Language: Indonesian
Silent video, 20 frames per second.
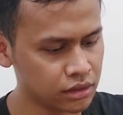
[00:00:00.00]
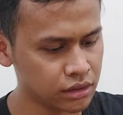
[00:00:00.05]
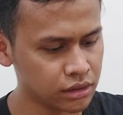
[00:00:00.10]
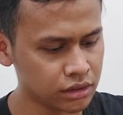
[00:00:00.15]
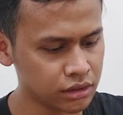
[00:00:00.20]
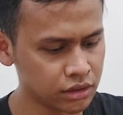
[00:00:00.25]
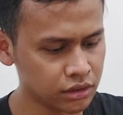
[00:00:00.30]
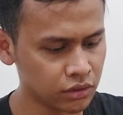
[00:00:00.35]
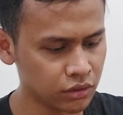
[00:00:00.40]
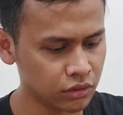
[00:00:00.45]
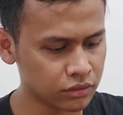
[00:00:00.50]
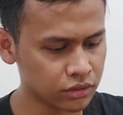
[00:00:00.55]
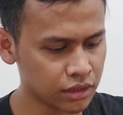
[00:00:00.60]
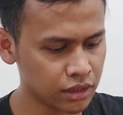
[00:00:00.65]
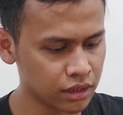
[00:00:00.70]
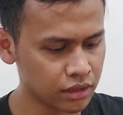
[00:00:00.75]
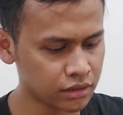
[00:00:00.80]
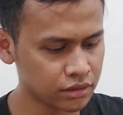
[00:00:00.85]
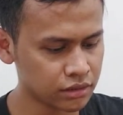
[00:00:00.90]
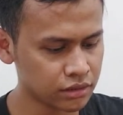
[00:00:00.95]
isi
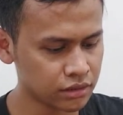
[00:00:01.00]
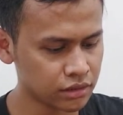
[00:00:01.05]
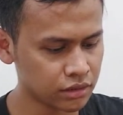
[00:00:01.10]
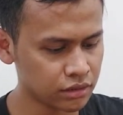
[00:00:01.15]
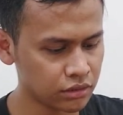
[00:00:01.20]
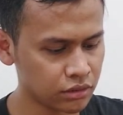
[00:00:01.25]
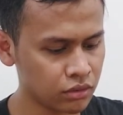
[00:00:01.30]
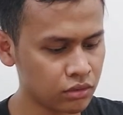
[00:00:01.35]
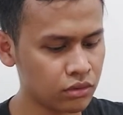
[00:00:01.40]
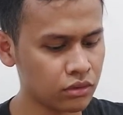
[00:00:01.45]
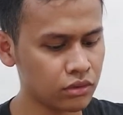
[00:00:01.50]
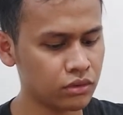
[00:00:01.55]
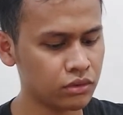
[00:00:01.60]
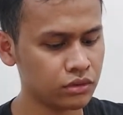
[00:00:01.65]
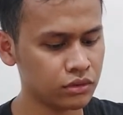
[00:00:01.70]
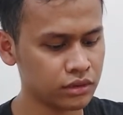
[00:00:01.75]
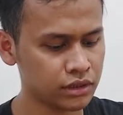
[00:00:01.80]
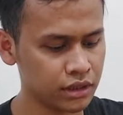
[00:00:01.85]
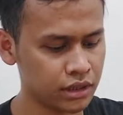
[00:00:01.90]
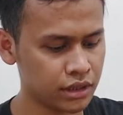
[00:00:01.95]
kotaknya
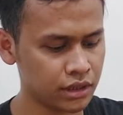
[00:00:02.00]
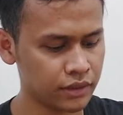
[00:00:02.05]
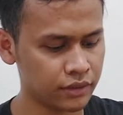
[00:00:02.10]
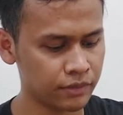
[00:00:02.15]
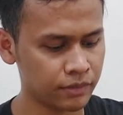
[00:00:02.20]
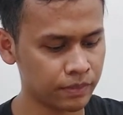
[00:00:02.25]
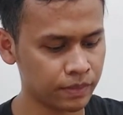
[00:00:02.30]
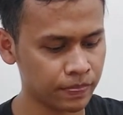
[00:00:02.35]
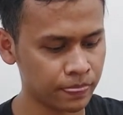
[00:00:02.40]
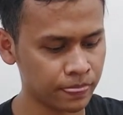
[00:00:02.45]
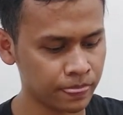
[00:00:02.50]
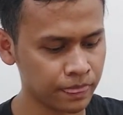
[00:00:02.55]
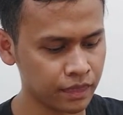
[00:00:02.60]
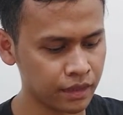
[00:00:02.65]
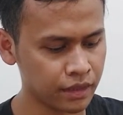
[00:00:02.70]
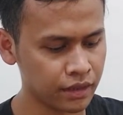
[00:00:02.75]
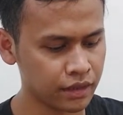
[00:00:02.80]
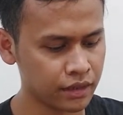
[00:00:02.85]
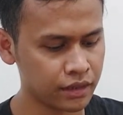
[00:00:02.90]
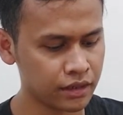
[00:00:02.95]
oh ya
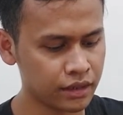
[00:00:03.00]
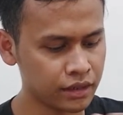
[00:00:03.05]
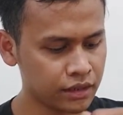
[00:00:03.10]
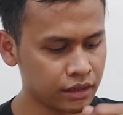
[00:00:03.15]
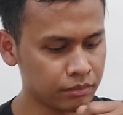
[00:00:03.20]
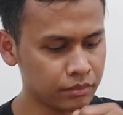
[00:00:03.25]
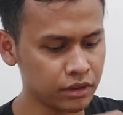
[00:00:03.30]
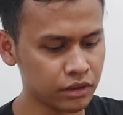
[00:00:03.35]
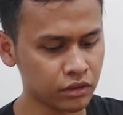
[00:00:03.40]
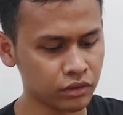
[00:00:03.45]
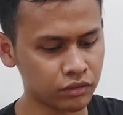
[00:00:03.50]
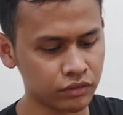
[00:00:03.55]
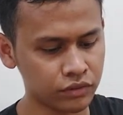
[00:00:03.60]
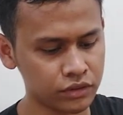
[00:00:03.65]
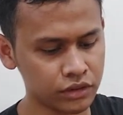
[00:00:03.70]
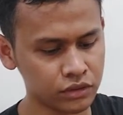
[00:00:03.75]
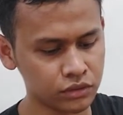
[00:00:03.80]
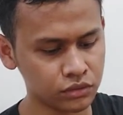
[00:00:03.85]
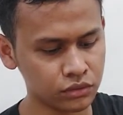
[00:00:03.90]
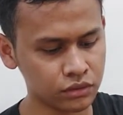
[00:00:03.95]
ini ada
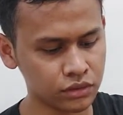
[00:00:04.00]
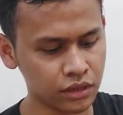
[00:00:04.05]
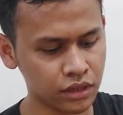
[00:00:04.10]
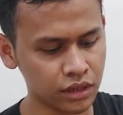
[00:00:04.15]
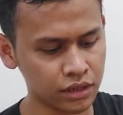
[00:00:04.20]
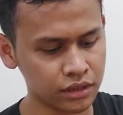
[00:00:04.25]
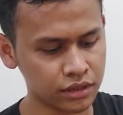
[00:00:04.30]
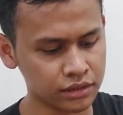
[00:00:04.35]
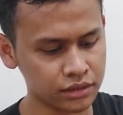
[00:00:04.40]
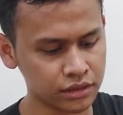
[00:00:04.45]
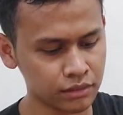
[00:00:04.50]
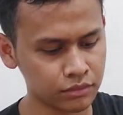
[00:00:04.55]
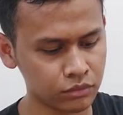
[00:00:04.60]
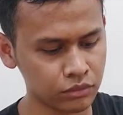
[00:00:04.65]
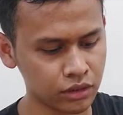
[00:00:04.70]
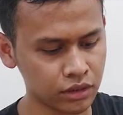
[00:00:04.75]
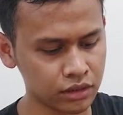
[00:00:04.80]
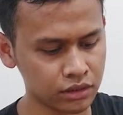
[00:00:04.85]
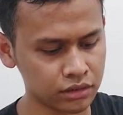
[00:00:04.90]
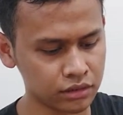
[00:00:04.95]
mikrofonnya juga ada
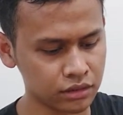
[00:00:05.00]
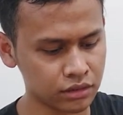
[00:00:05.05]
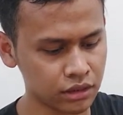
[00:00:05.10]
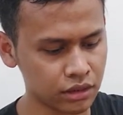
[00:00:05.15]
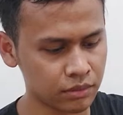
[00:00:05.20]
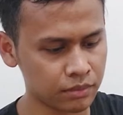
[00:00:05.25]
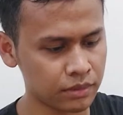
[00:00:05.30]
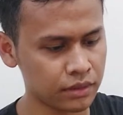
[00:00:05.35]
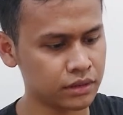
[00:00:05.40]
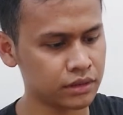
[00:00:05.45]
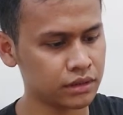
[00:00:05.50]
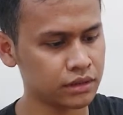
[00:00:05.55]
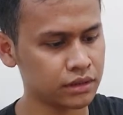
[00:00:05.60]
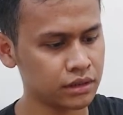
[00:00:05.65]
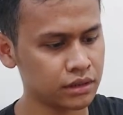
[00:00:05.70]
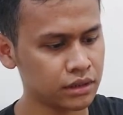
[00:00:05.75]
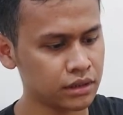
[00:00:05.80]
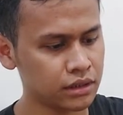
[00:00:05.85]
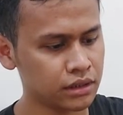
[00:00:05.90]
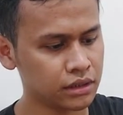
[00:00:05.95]
sambungan apa ini
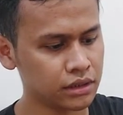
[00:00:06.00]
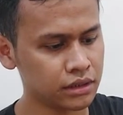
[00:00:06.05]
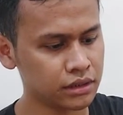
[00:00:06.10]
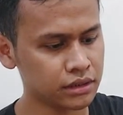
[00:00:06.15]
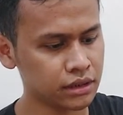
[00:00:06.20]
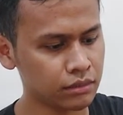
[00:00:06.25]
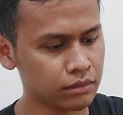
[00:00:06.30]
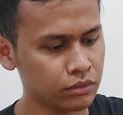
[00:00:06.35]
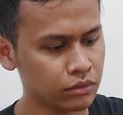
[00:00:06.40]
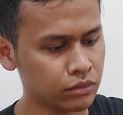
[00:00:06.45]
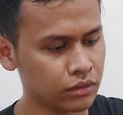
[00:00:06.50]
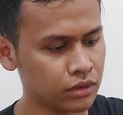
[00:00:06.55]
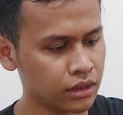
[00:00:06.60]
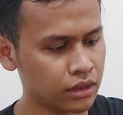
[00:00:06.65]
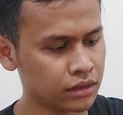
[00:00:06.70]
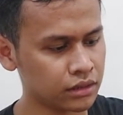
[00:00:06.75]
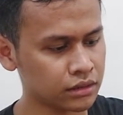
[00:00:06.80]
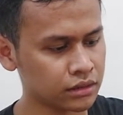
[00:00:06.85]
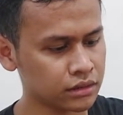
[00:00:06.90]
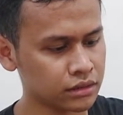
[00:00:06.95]
ini
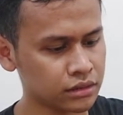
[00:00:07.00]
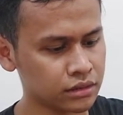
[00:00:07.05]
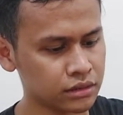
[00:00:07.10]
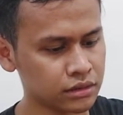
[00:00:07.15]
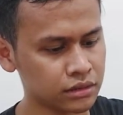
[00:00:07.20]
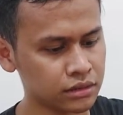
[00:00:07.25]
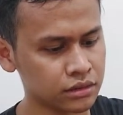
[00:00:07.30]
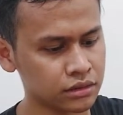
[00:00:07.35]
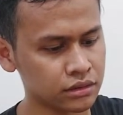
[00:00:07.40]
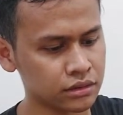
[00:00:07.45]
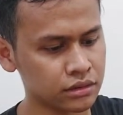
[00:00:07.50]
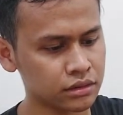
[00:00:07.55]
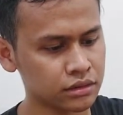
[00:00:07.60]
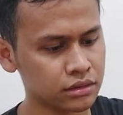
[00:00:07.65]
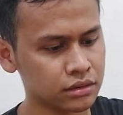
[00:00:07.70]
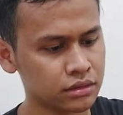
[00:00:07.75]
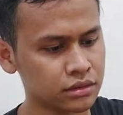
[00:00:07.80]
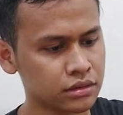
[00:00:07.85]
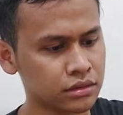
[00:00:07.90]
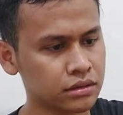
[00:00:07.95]
sambungan ke
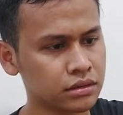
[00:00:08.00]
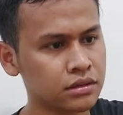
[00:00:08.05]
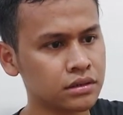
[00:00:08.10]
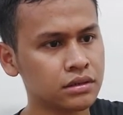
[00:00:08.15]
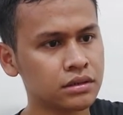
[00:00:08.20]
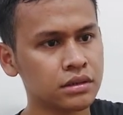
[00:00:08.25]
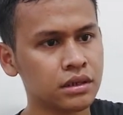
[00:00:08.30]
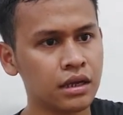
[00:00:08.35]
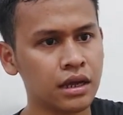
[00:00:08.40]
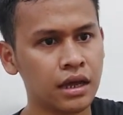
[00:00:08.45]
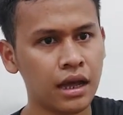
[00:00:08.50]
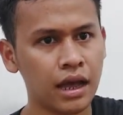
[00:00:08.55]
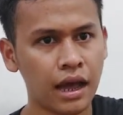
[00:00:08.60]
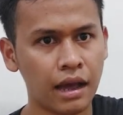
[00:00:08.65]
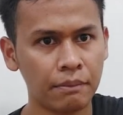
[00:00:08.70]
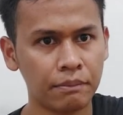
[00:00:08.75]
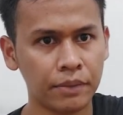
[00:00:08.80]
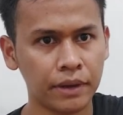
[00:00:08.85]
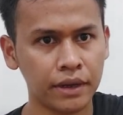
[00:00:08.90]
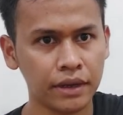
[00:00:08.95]

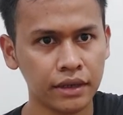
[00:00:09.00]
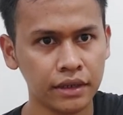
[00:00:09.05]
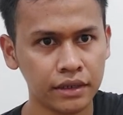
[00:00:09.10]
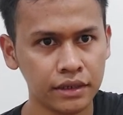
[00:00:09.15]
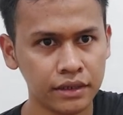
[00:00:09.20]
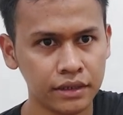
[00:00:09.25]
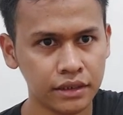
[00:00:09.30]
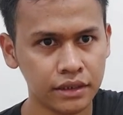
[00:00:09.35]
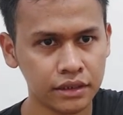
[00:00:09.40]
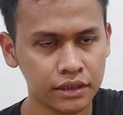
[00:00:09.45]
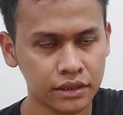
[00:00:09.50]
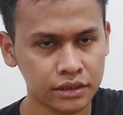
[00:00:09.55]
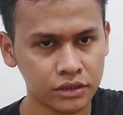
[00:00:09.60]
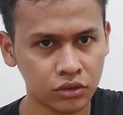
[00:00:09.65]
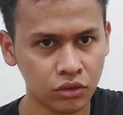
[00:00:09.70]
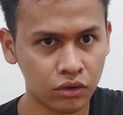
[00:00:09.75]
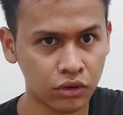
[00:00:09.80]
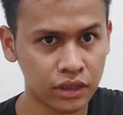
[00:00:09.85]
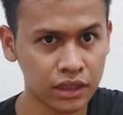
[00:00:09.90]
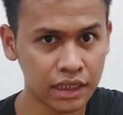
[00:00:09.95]
HP ini ada
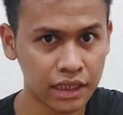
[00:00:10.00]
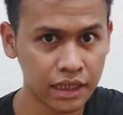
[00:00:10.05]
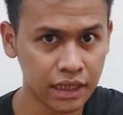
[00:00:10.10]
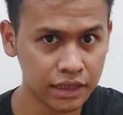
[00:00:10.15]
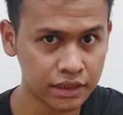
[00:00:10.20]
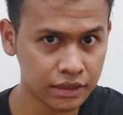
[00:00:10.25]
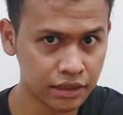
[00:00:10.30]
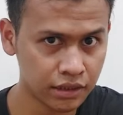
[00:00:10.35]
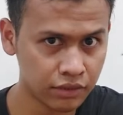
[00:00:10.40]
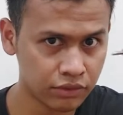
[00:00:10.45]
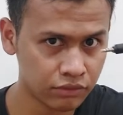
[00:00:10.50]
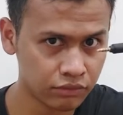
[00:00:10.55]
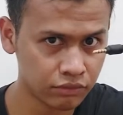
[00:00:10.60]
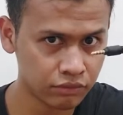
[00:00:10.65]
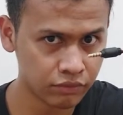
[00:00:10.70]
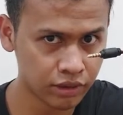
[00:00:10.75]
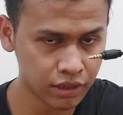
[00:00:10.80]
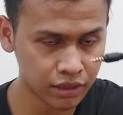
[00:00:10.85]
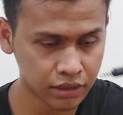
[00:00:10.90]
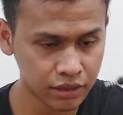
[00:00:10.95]
colon tiganya
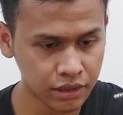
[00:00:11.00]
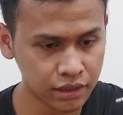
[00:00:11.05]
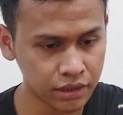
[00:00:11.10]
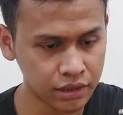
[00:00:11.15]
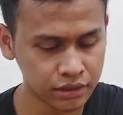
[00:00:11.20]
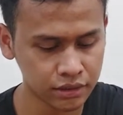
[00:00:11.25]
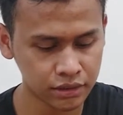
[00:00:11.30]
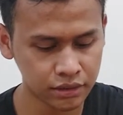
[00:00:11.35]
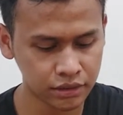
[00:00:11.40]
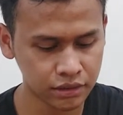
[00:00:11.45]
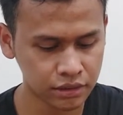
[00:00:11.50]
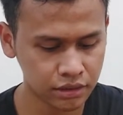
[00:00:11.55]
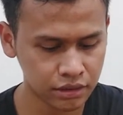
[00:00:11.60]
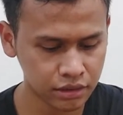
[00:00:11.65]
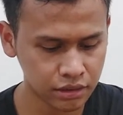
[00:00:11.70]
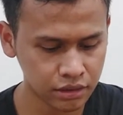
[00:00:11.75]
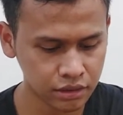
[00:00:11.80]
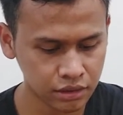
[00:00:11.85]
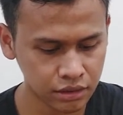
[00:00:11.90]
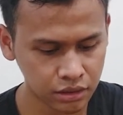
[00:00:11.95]
warna tiga ini
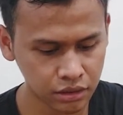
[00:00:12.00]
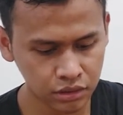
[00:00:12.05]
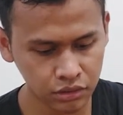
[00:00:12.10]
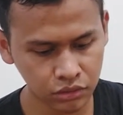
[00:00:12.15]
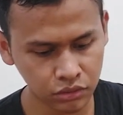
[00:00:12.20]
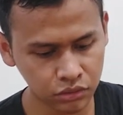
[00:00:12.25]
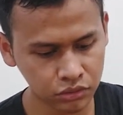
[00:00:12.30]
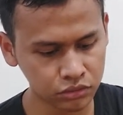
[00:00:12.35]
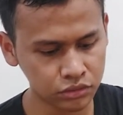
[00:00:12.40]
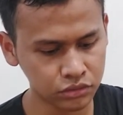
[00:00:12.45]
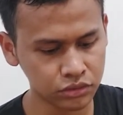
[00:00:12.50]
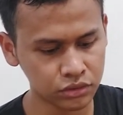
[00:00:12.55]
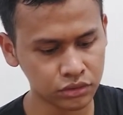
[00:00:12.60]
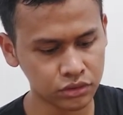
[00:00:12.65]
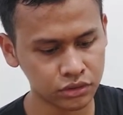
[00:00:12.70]
terus